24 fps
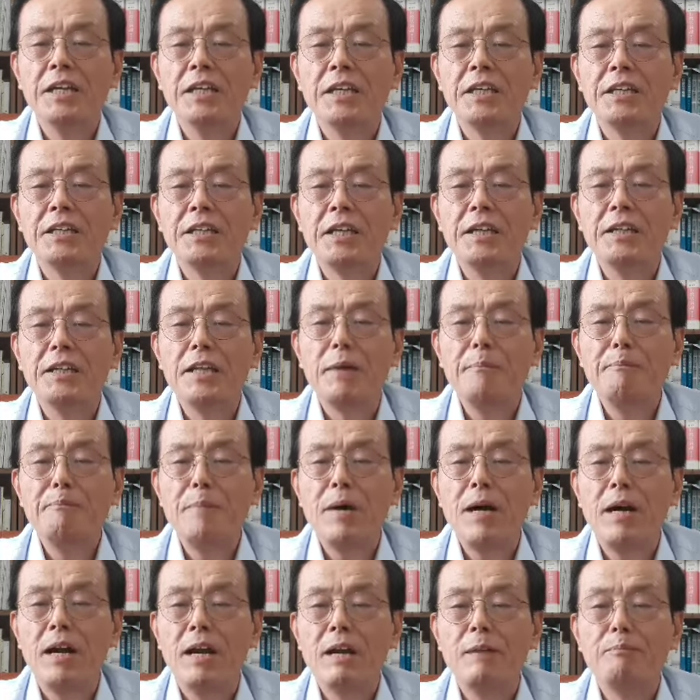기대
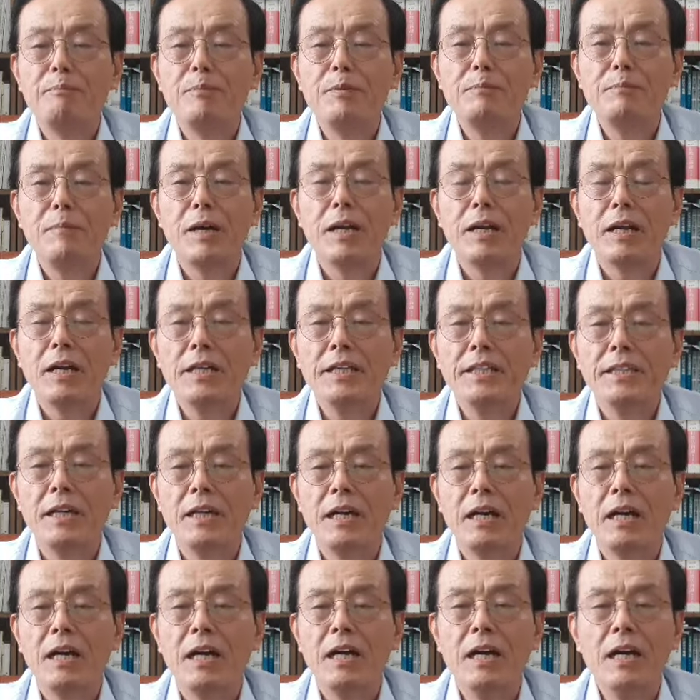난망할 뿐만
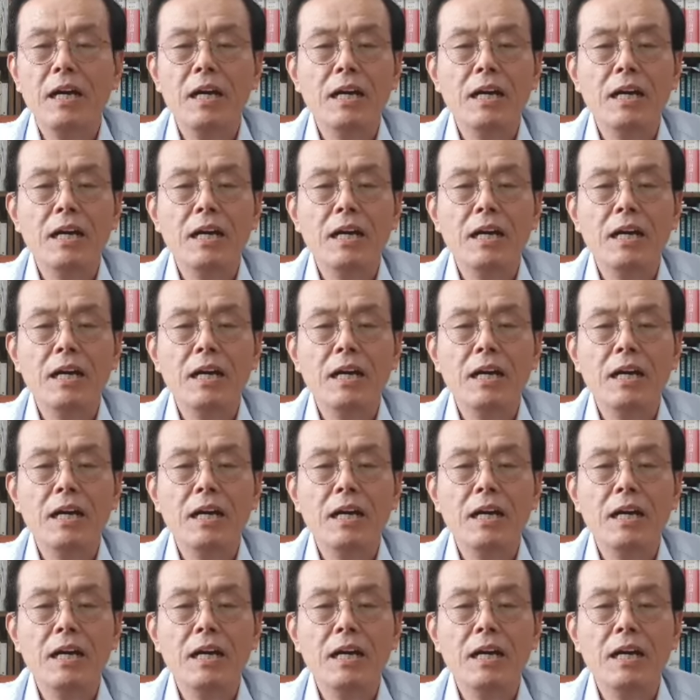아니라